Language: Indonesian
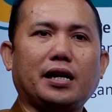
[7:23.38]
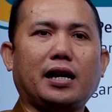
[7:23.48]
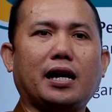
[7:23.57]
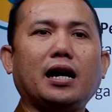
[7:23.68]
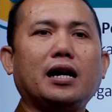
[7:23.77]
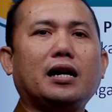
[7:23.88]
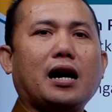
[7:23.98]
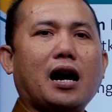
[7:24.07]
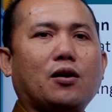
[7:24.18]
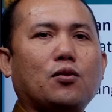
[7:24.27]
adalah
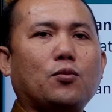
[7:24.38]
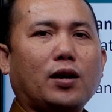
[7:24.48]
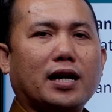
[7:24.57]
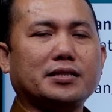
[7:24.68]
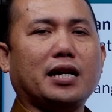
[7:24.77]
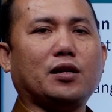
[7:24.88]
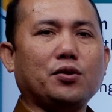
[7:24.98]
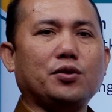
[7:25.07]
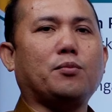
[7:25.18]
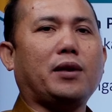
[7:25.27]
akumulasi atau
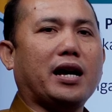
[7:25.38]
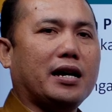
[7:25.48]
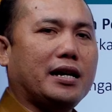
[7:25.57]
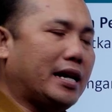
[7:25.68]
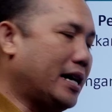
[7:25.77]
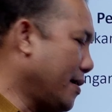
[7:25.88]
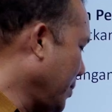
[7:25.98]
jumlah nah